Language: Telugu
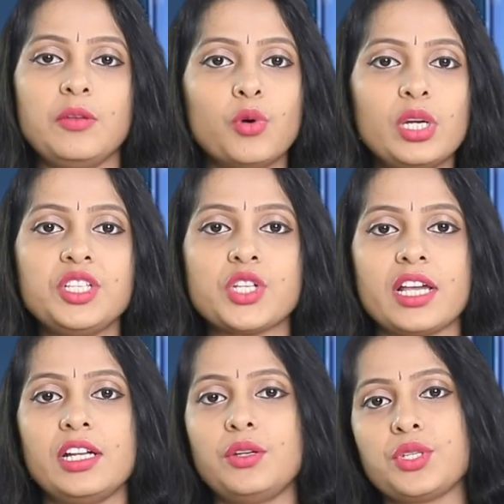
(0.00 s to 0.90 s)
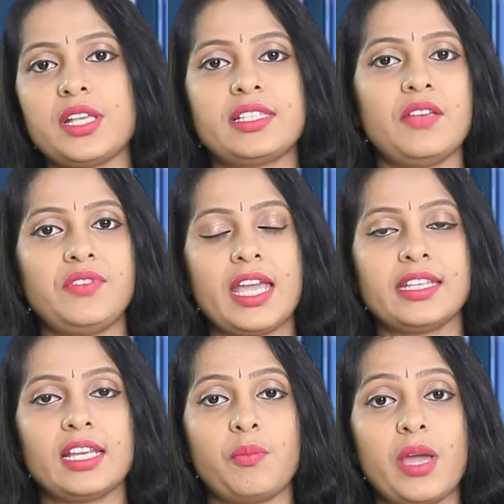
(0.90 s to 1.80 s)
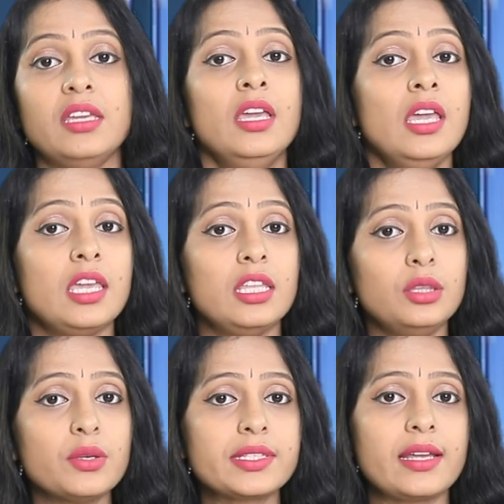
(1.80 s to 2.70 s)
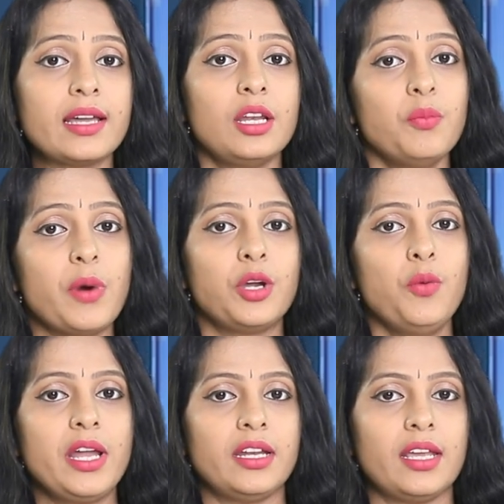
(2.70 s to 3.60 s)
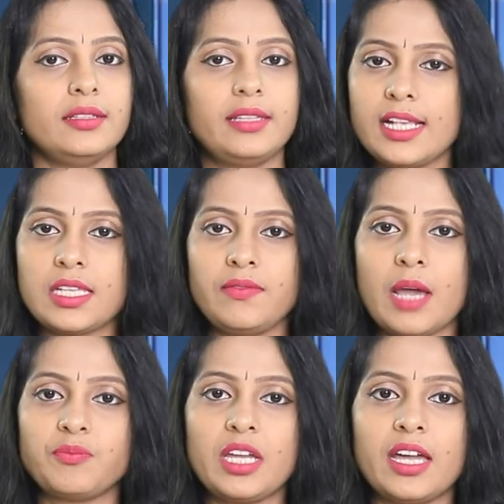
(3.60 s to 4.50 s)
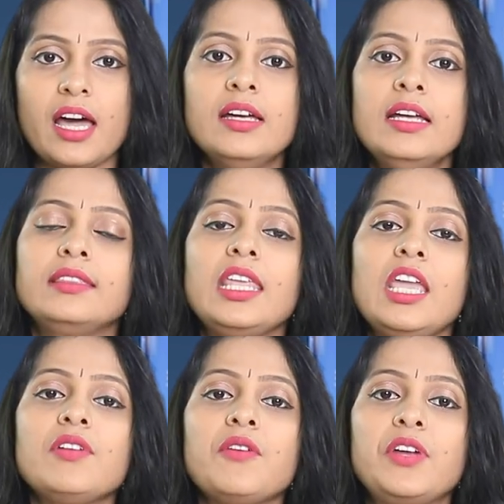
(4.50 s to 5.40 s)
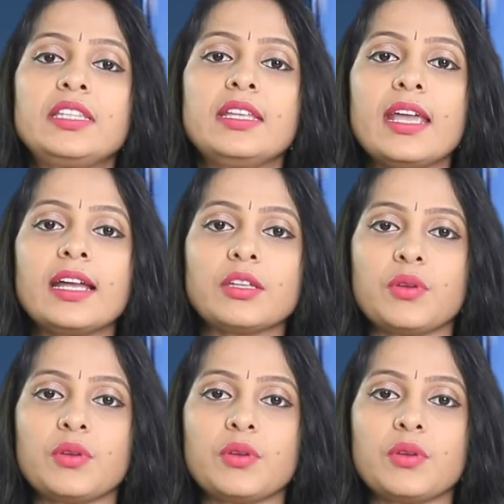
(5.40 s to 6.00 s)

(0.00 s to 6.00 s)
నిర్మూలించాలంటూ చేసిన వ్యాఖ్యలపై హిందూ సంఘాలు బగ్గుమన్నాయి దేశవ్యాప్తంగా తీవ్ర వ్యతిరేకత